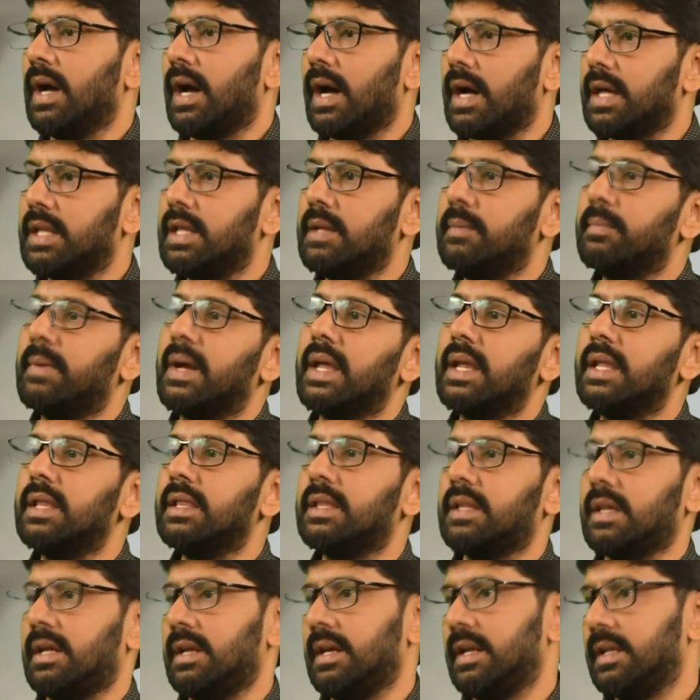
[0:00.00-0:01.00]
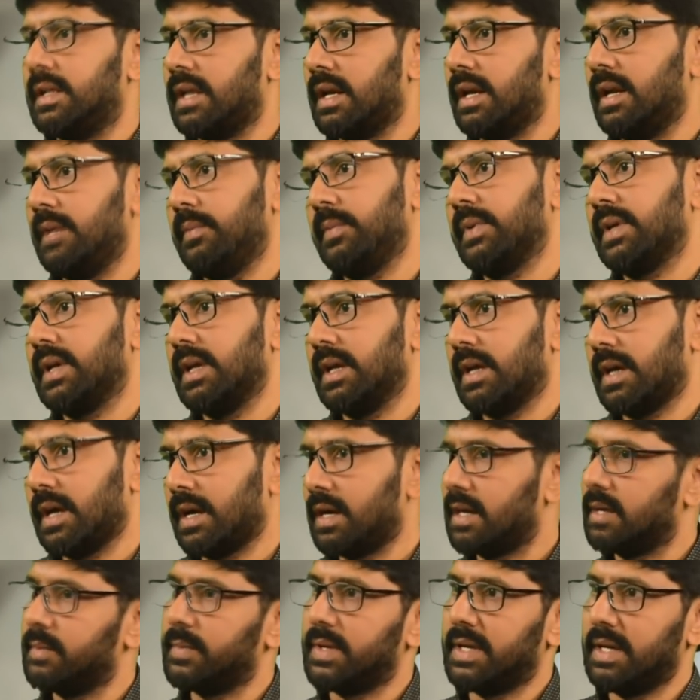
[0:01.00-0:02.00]
అది మరింత నిద్రలేమికి
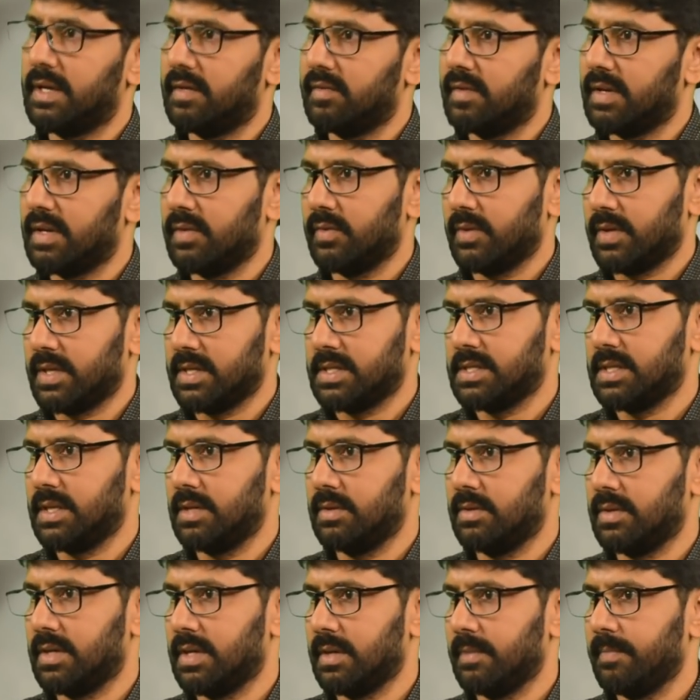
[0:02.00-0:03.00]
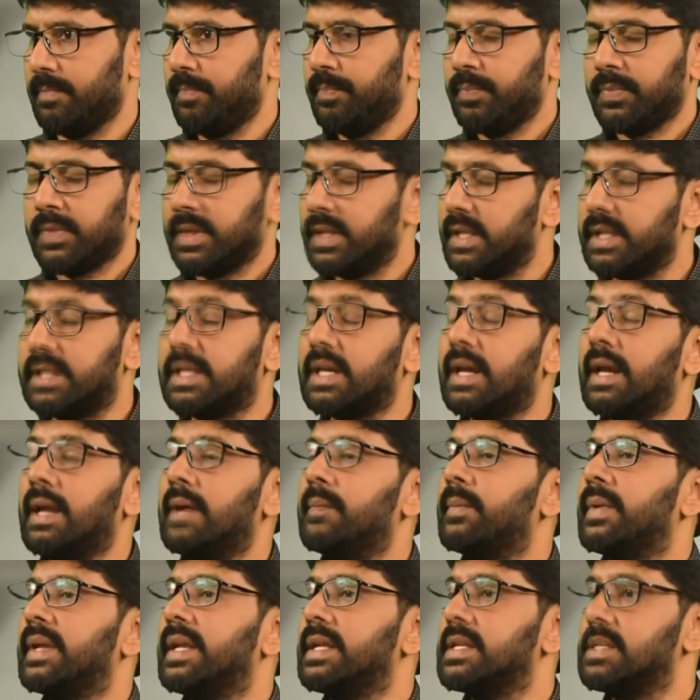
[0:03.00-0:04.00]
కారణమయ్యేటువంటి అవకాశాలు ఉంటాయి
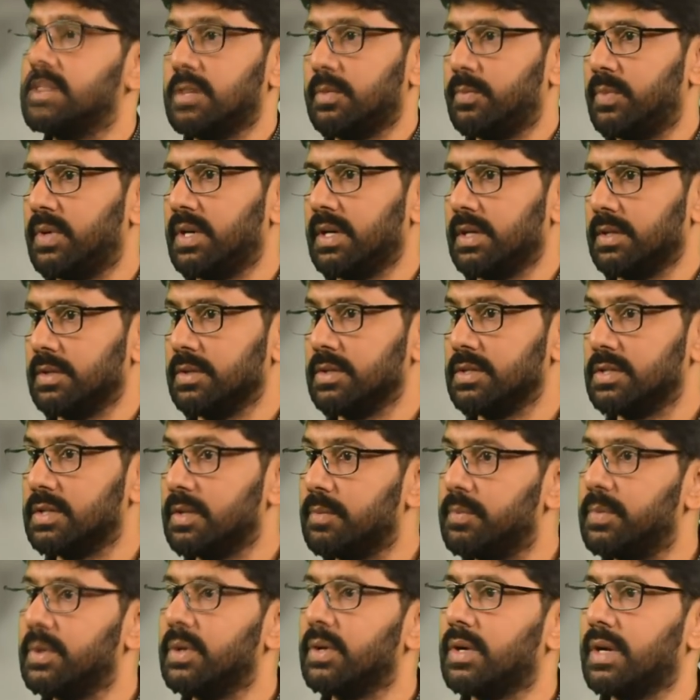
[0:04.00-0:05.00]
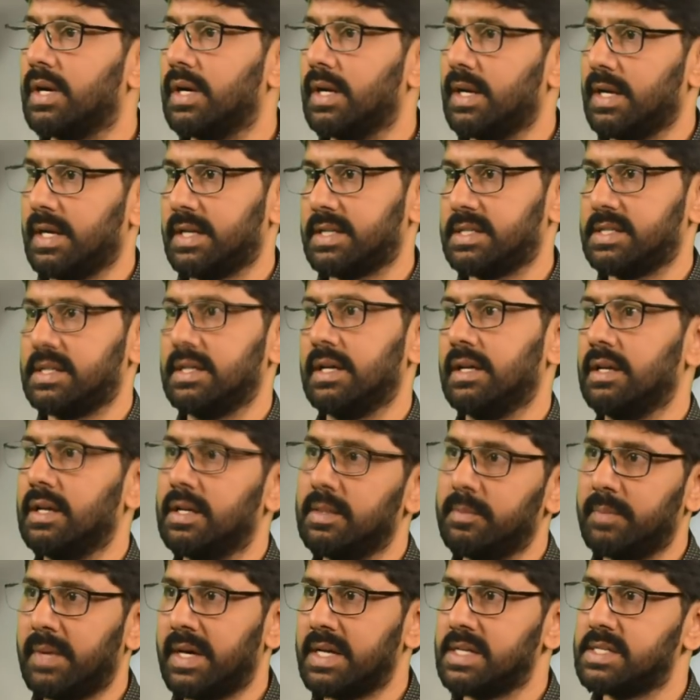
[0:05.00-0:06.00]
నిద్రలేమి అనేది జబ్బు కాదు జబ్బు యొక్క లక్షణాలు
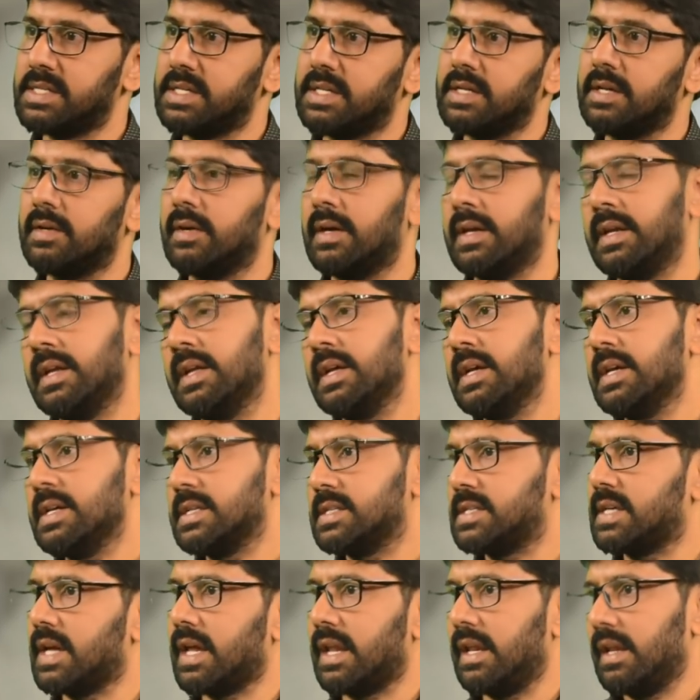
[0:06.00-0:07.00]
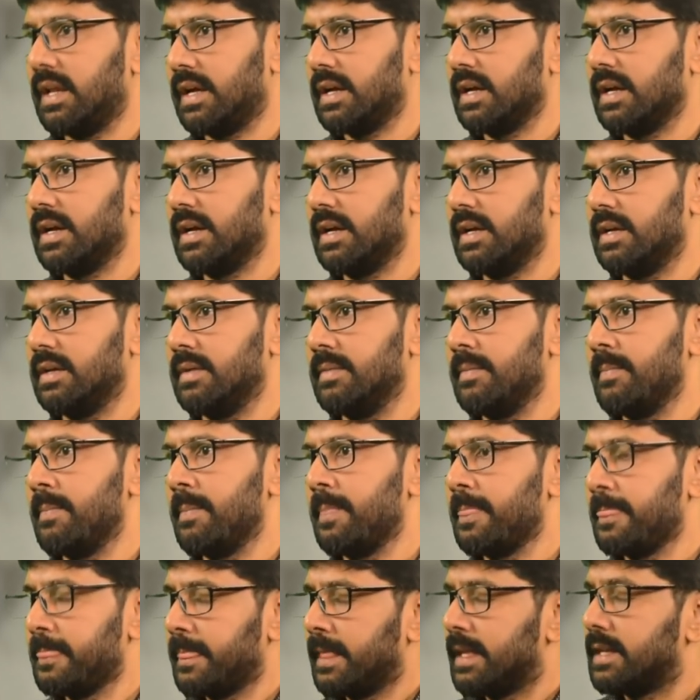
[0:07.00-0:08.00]
అది మానసికంగా కానీ శారీరకంగా కానీ
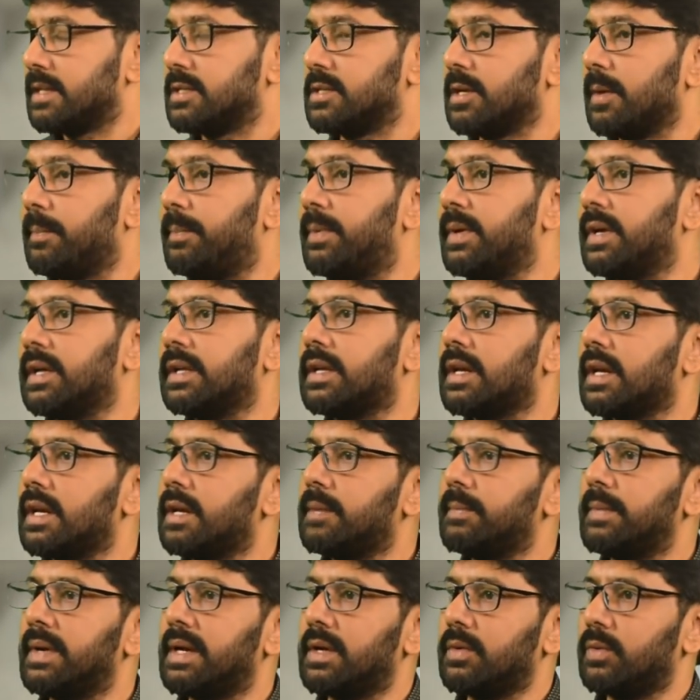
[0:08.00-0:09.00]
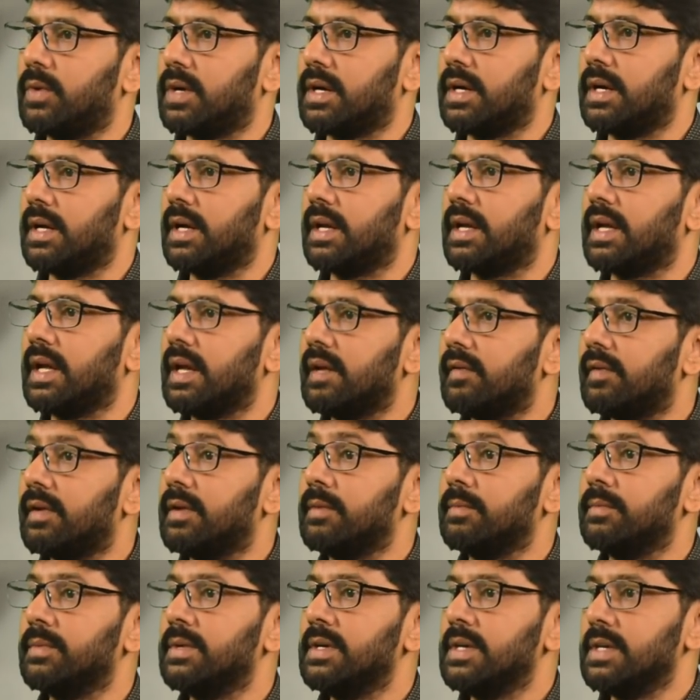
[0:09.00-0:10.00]
జబ్బుకి ట్రీట్మెంట్ ఇవ్వకుండా
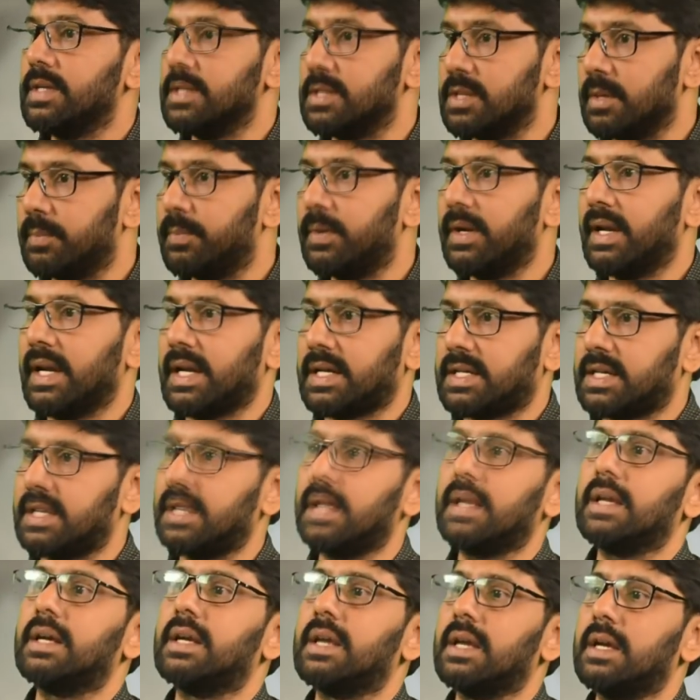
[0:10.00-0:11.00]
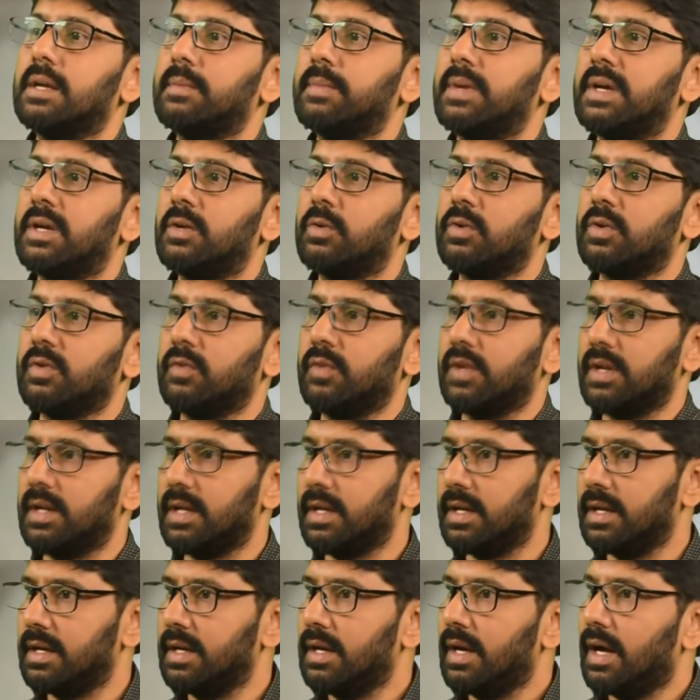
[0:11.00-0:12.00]
కేవలం జబ్బు లక్షణాలకు ట్రీట్మెంట్ ఇవ్వటం
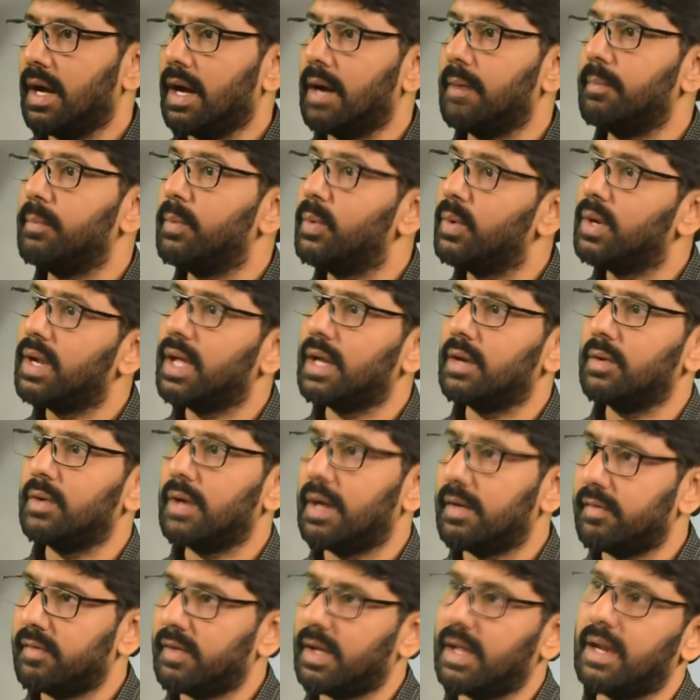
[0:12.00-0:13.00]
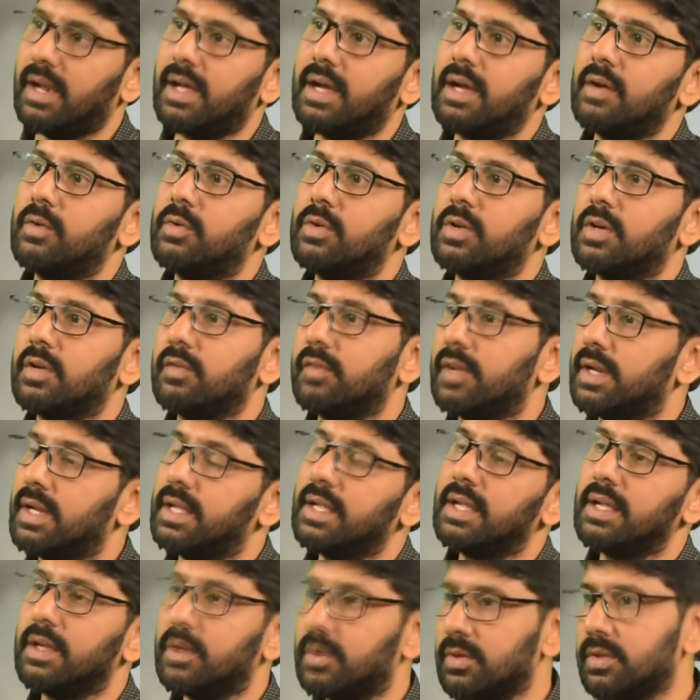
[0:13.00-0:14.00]
వల్ల ఆ మూలాలు అలాగే ఉండటం వల్ల
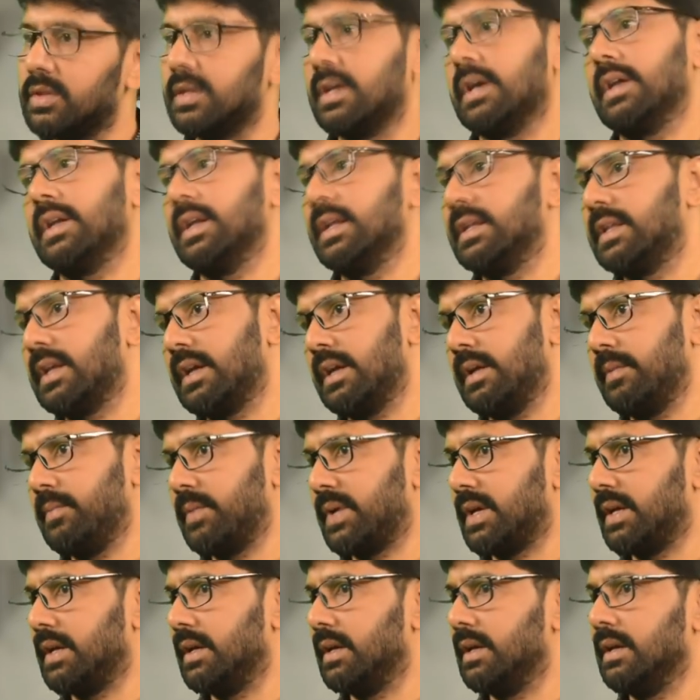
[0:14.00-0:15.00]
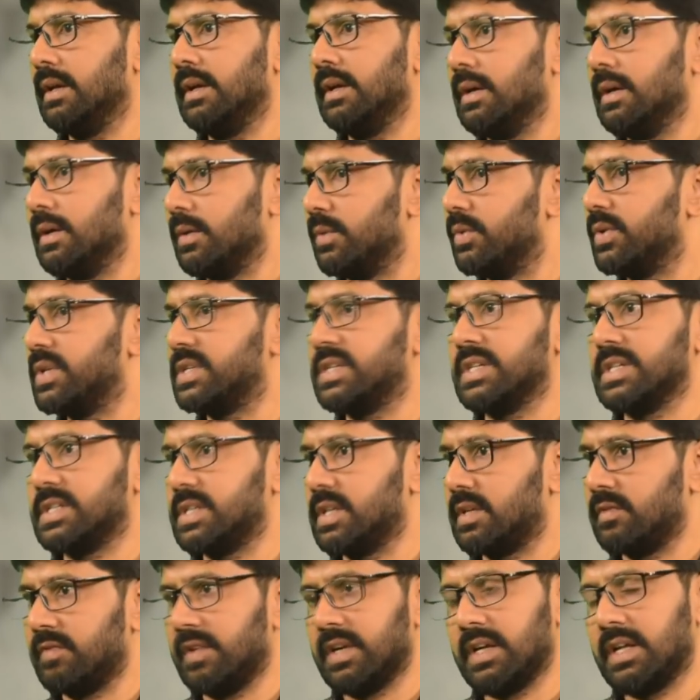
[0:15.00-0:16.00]
ఇంకొంత నిద్రలేమికి గురి
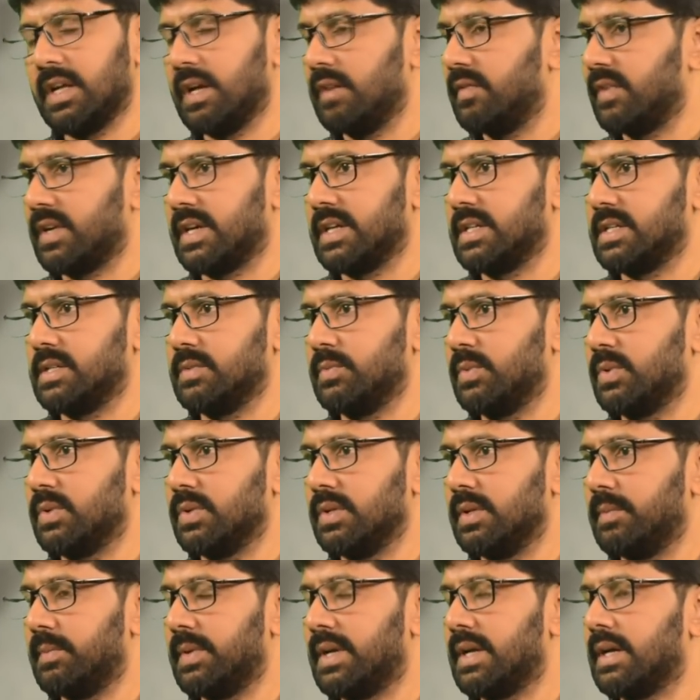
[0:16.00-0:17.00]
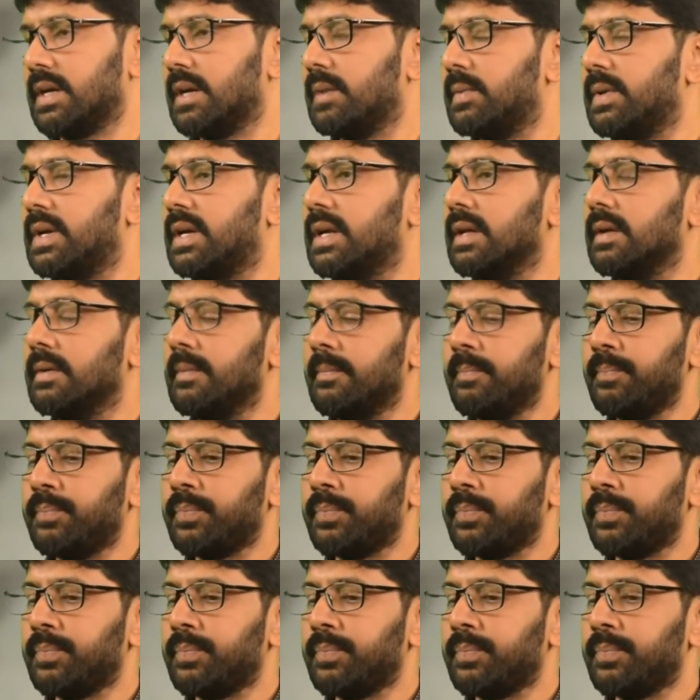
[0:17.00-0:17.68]
చేసేటువంటి అవకాశం ఉంటుందన్నమాట కాబట్టి